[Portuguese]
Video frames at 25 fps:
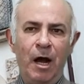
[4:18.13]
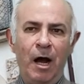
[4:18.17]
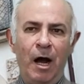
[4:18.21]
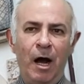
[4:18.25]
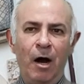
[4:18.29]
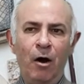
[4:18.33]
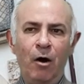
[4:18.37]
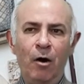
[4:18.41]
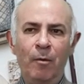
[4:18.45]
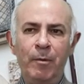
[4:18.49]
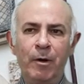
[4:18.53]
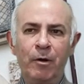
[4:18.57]

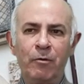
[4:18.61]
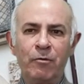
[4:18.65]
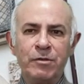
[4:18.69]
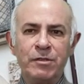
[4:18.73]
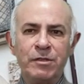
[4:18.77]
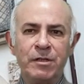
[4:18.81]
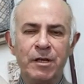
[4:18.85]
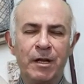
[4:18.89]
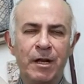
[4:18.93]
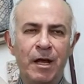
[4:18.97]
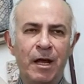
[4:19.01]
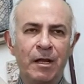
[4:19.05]
a obra é
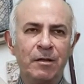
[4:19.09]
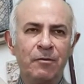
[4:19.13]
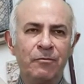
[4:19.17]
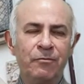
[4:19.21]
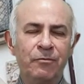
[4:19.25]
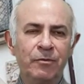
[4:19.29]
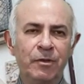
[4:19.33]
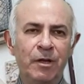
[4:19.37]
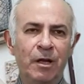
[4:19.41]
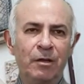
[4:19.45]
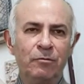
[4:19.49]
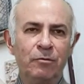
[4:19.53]
considerada
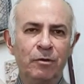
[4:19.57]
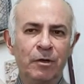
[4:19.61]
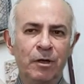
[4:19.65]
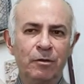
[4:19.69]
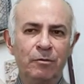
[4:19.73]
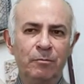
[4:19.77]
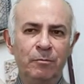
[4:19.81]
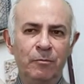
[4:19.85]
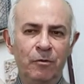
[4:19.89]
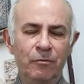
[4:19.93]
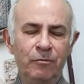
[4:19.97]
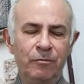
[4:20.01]
fundadora
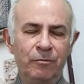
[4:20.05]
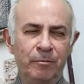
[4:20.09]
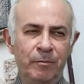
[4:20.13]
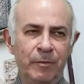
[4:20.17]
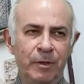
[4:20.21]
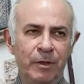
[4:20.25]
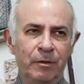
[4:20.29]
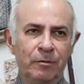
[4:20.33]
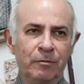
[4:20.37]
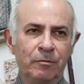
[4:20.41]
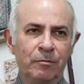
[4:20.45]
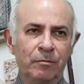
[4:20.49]
do
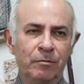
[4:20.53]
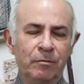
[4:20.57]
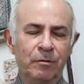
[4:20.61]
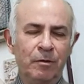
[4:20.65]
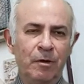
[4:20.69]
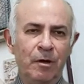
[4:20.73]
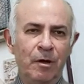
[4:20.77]
movimento,